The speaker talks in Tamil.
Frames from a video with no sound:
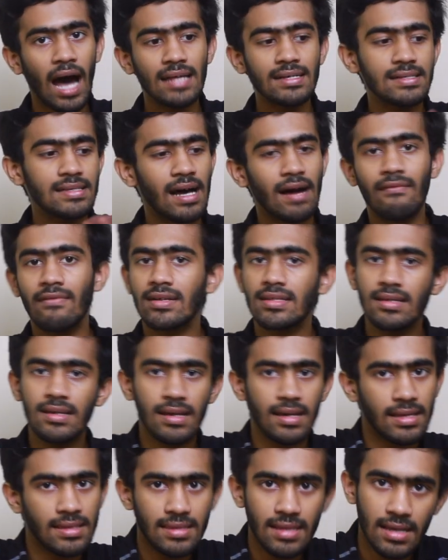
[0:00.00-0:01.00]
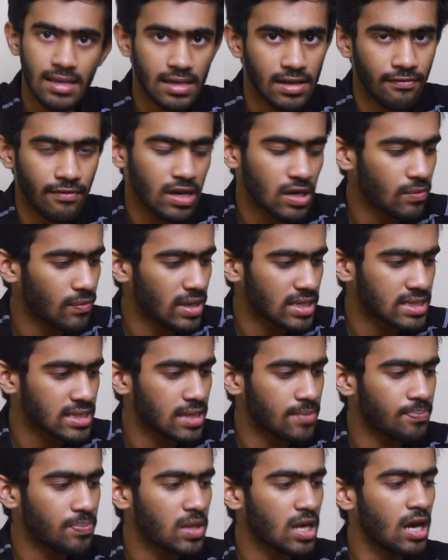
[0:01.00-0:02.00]
அதுதான் வந்து இந்த இன்டர்வியூ
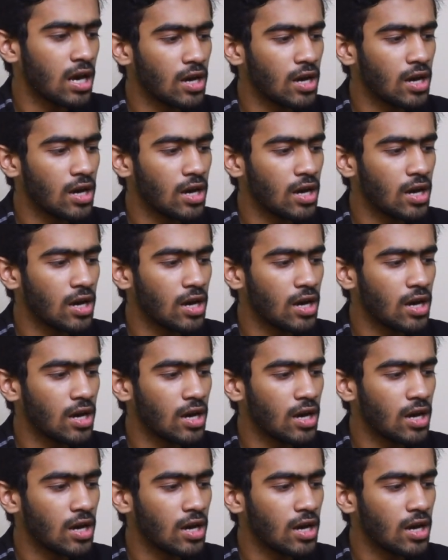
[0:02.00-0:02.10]
கொஸ்டின்